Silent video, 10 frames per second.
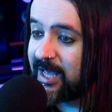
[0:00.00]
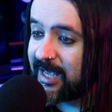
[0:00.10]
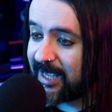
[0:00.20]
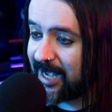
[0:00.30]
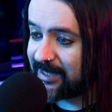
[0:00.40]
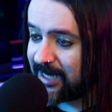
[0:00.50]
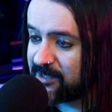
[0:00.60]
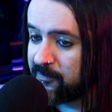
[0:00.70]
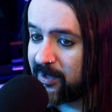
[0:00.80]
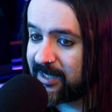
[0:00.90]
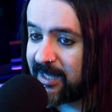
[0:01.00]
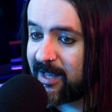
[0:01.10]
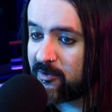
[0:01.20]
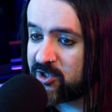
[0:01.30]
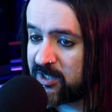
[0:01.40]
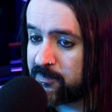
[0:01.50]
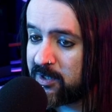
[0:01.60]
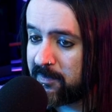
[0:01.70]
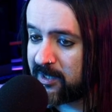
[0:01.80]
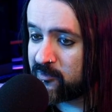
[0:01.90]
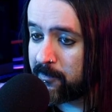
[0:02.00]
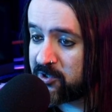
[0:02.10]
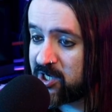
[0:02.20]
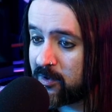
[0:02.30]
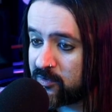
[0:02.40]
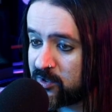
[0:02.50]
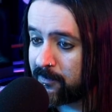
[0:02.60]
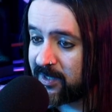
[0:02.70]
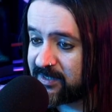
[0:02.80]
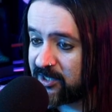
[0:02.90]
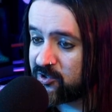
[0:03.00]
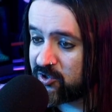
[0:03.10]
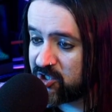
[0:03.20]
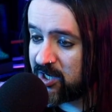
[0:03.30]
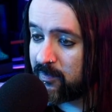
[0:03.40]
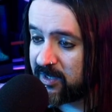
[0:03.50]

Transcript: e Atlas Fallen è da oggi disponibile su PC e console PlayStation 5,